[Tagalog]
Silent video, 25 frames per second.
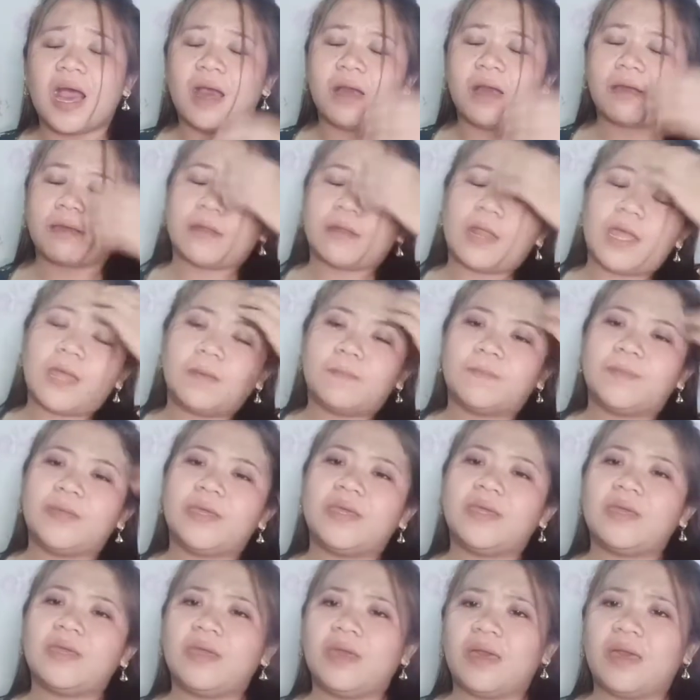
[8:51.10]

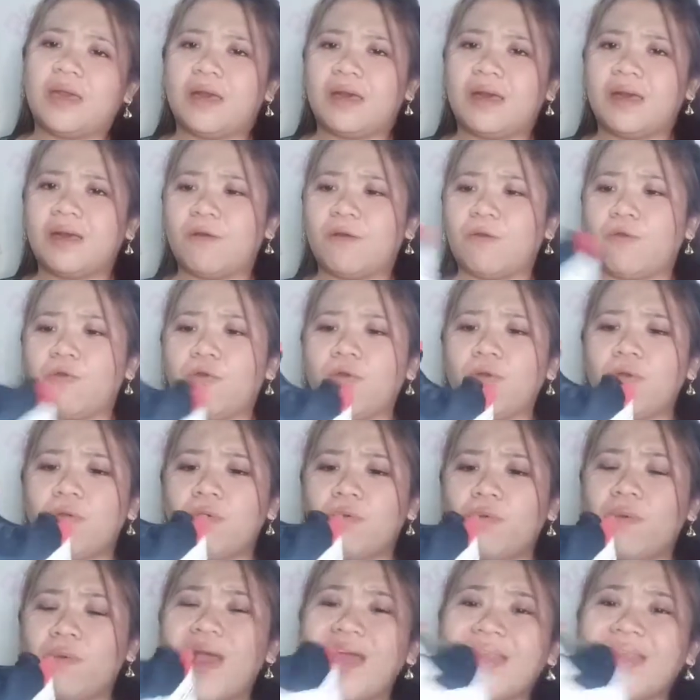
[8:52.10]
Grabe, Oh,
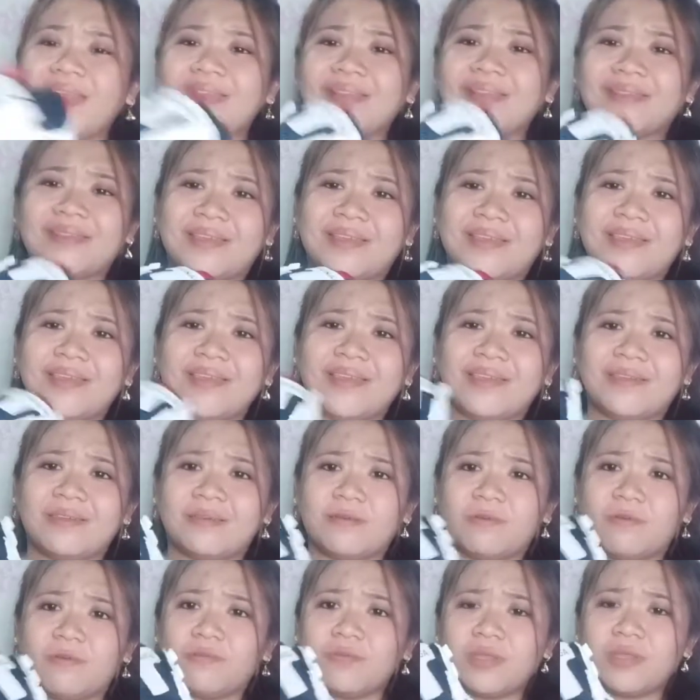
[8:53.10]
quality.
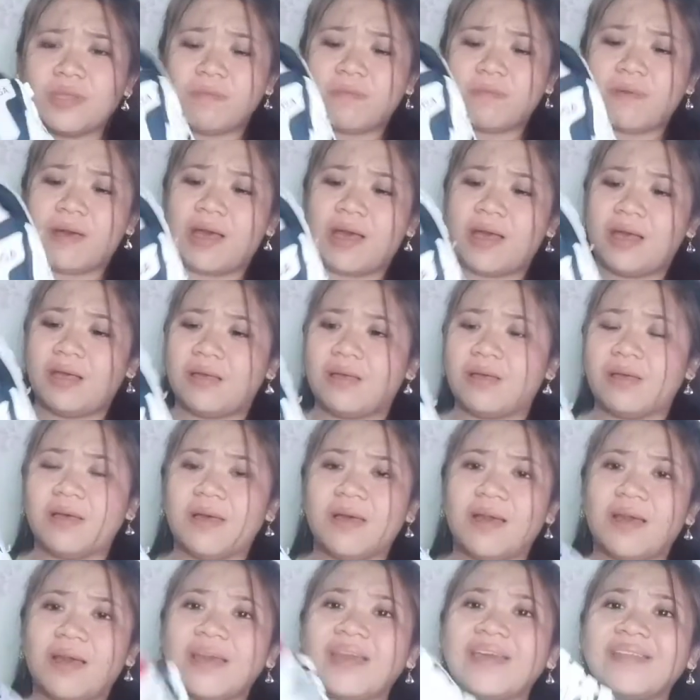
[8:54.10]
Oh, 'di ba?
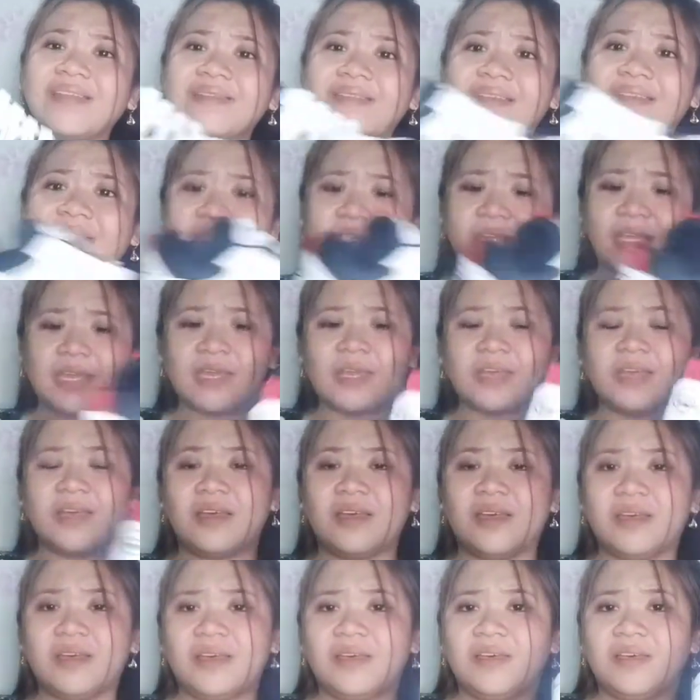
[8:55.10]
Ang ganda niya.
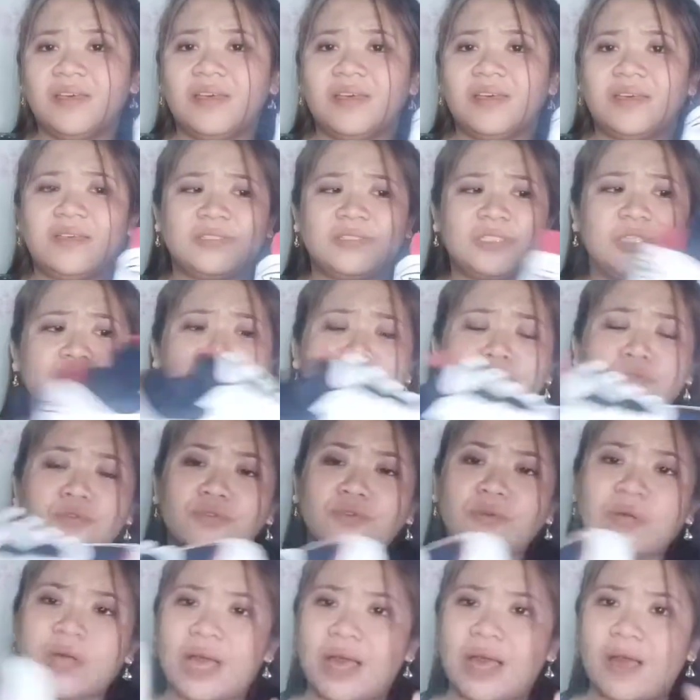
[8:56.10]

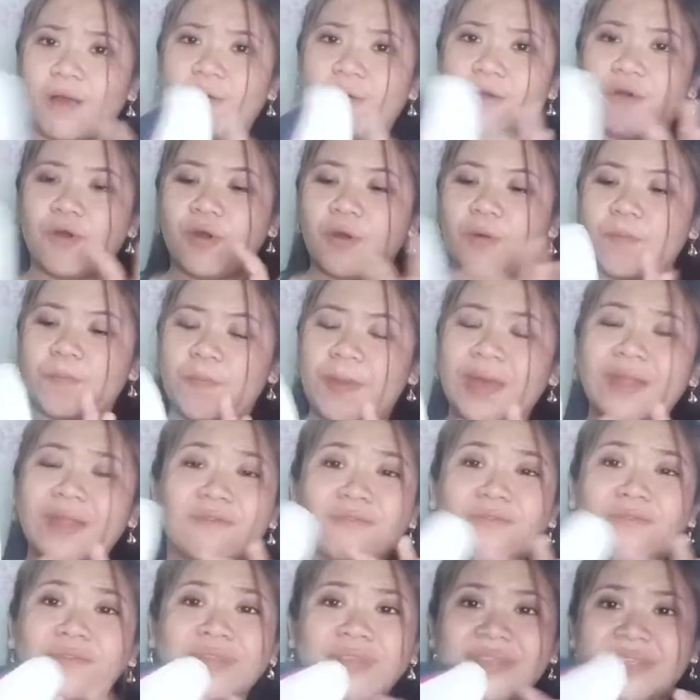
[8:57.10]
Siguro nga, oo, parang
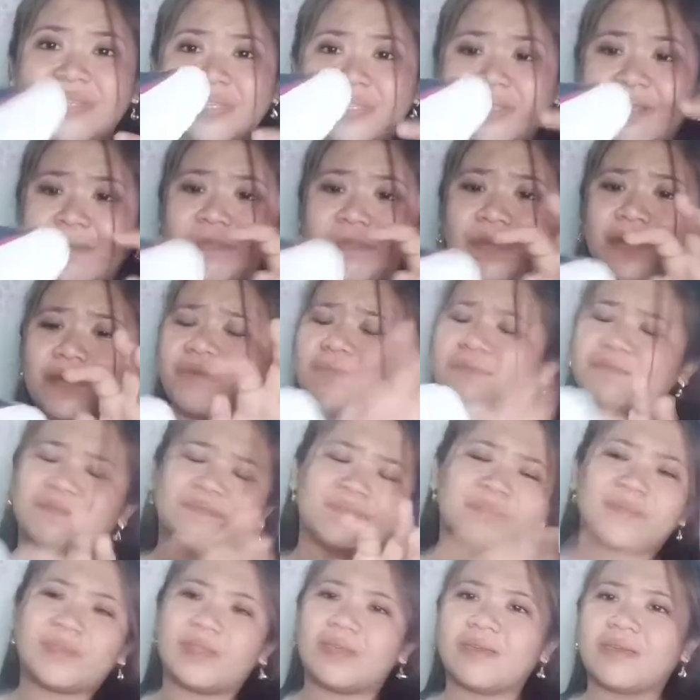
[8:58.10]
original pero
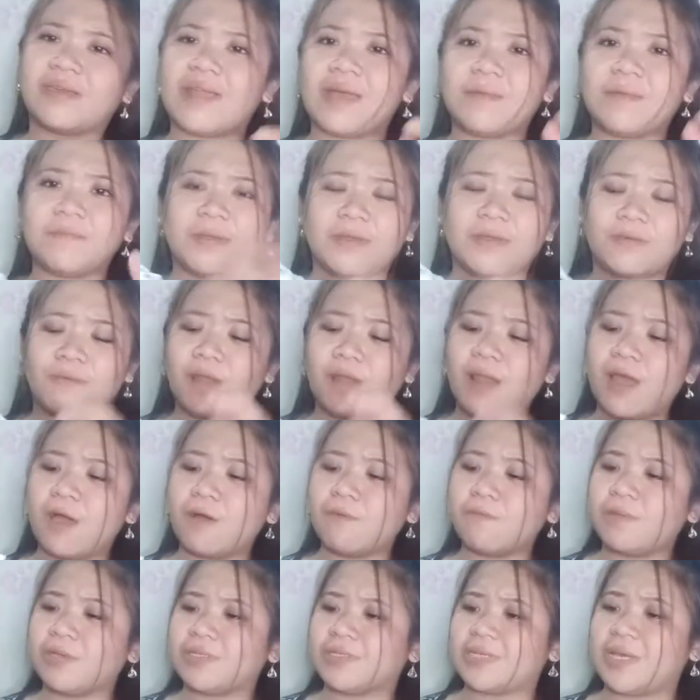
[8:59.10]
grabe, wala
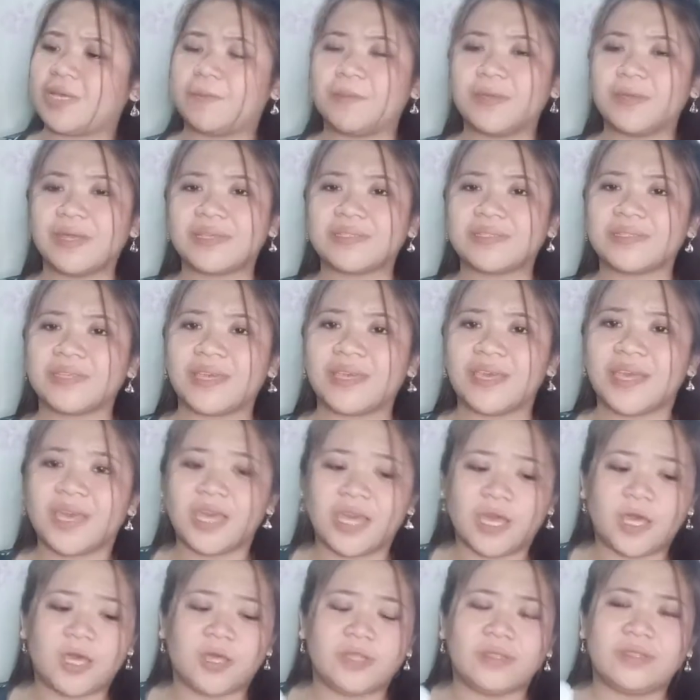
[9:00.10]
akong masabi kasi
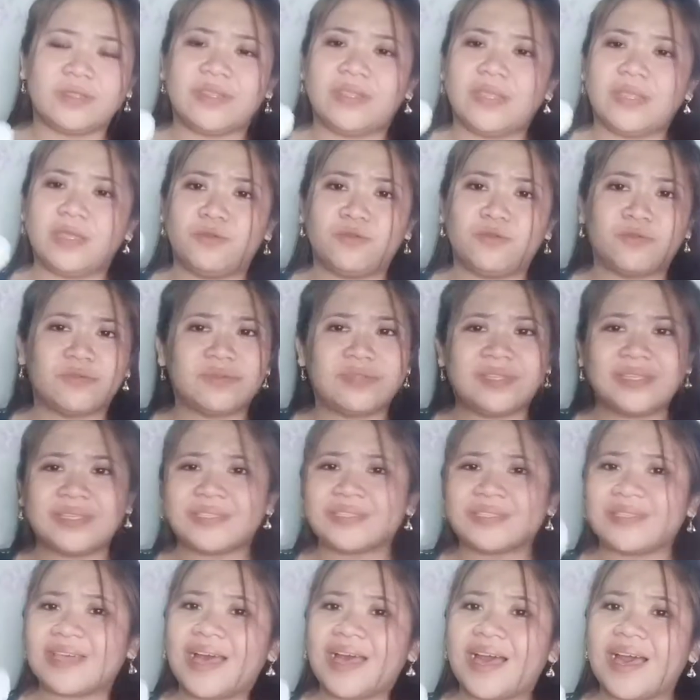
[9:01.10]
yung
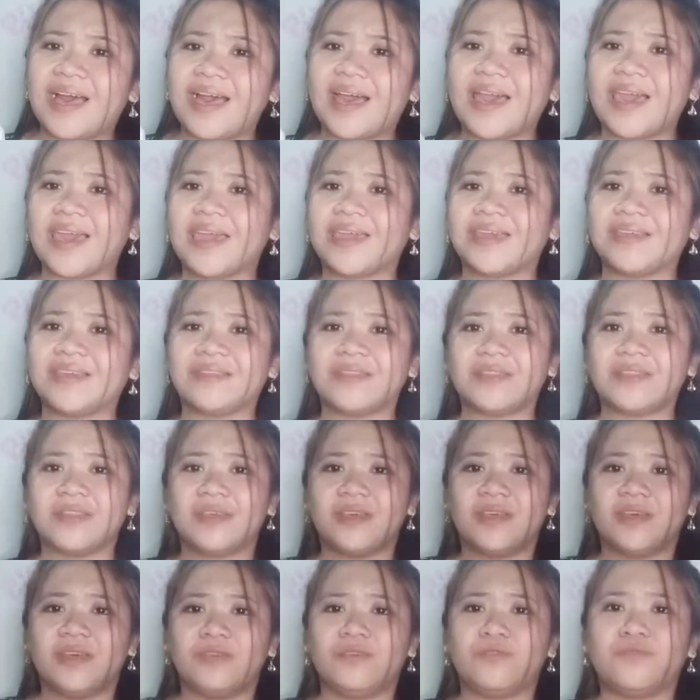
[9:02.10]
design,
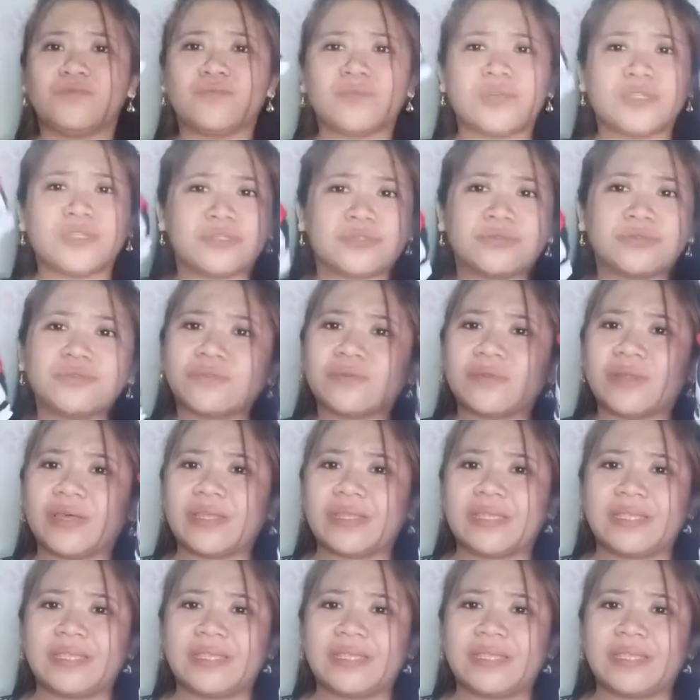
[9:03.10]
yung itsura